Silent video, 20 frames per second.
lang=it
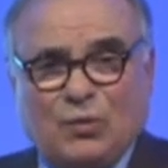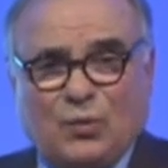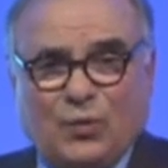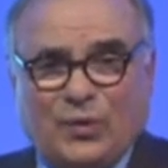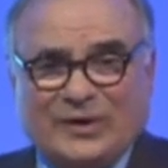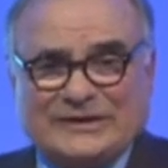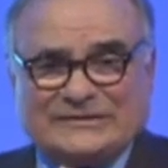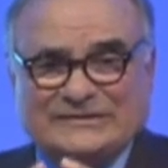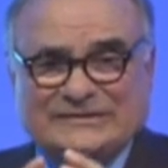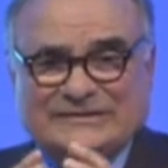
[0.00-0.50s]

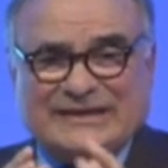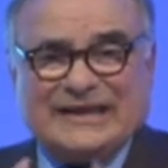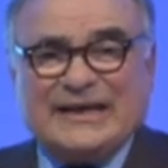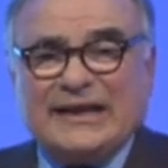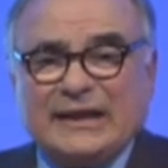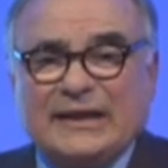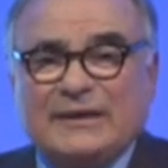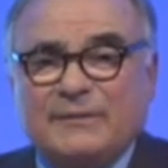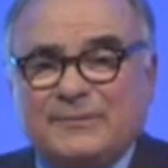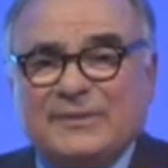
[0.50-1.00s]
questi
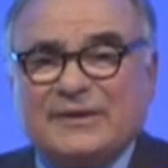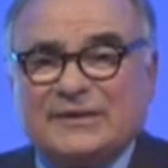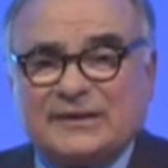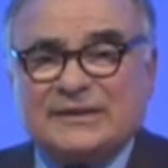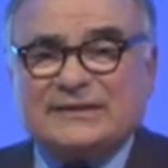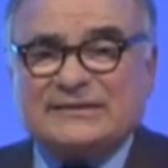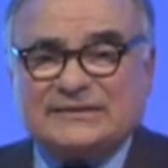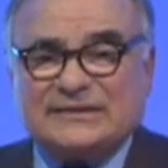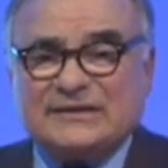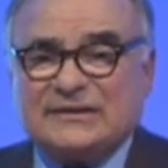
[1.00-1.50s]

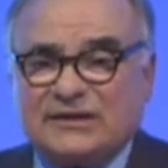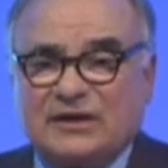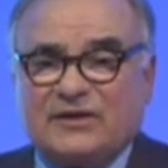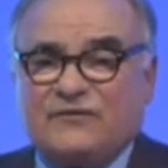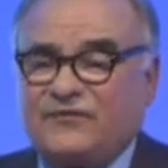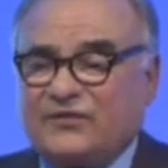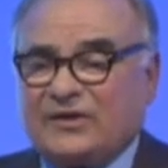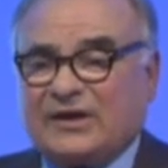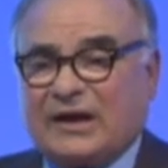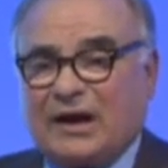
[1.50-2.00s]
limiti
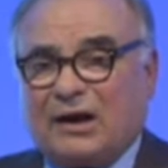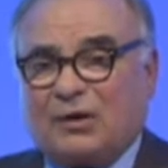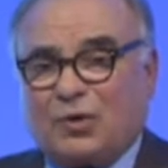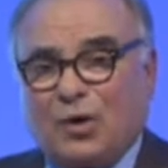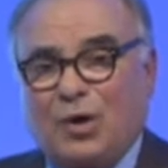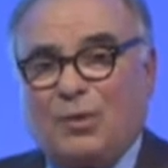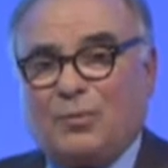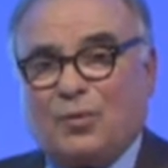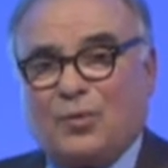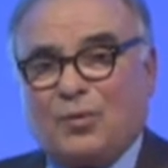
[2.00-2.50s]
significa
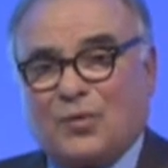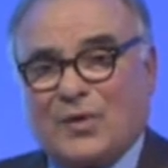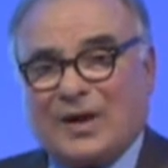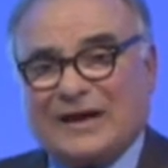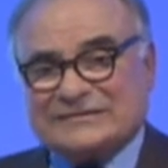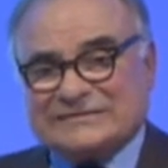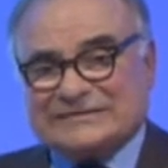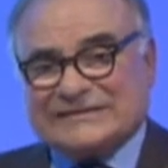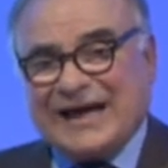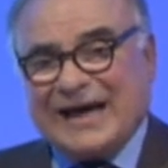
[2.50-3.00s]
comunque
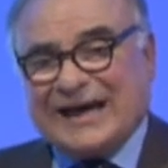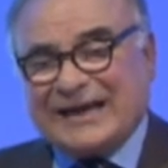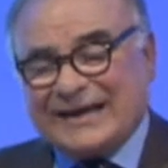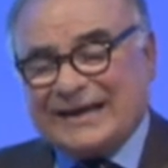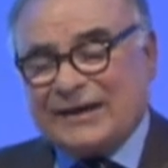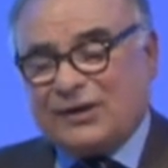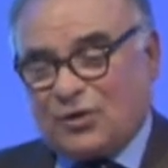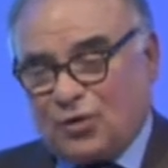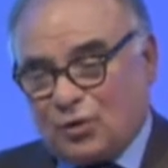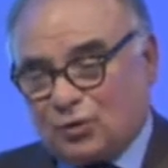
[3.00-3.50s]
andare
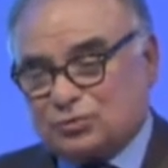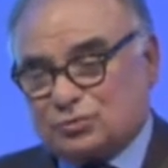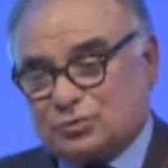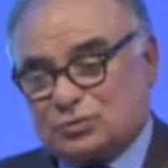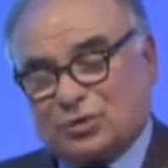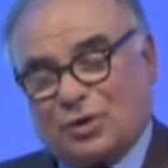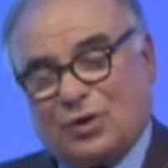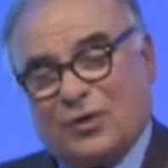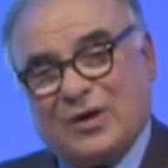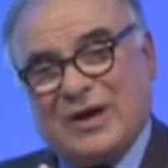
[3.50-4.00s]

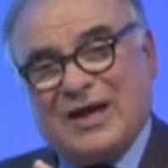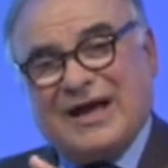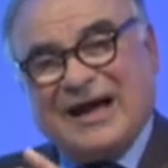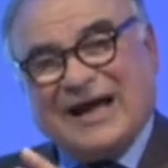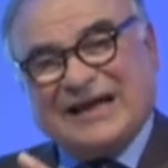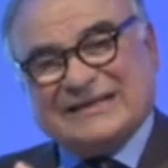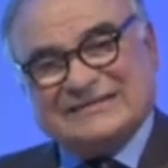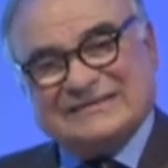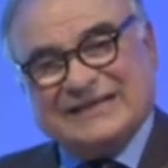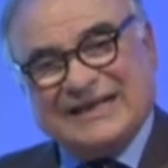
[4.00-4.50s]
incontro
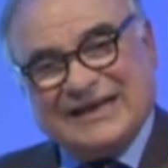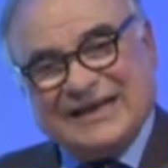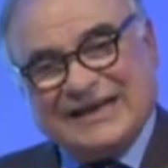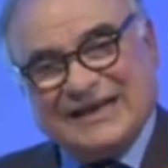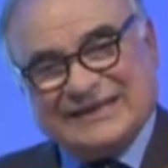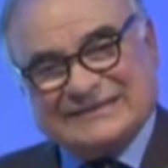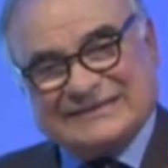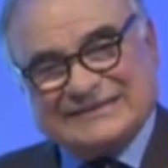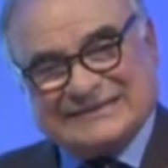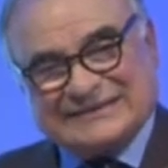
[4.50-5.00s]
a
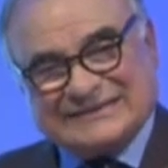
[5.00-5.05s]
delle